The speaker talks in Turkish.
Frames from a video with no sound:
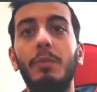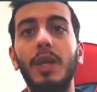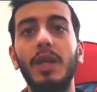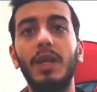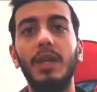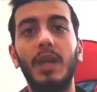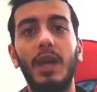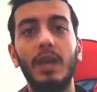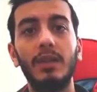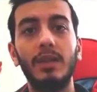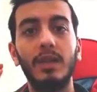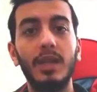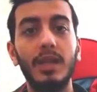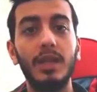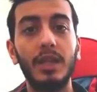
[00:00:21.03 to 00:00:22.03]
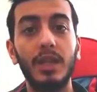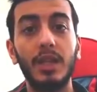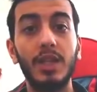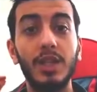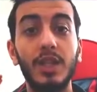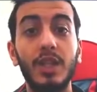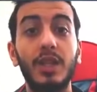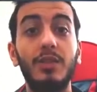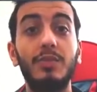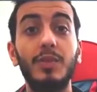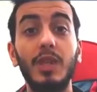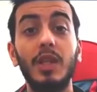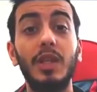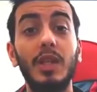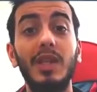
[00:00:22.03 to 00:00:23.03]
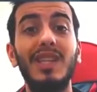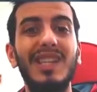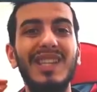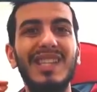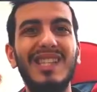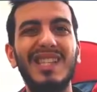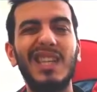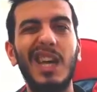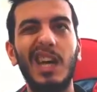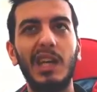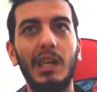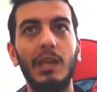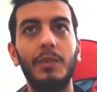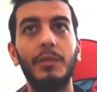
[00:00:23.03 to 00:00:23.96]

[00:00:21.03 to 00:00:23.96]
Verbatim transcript: Peki ardından ne dedik? İkinci hedefimiz dedik ki İsrail.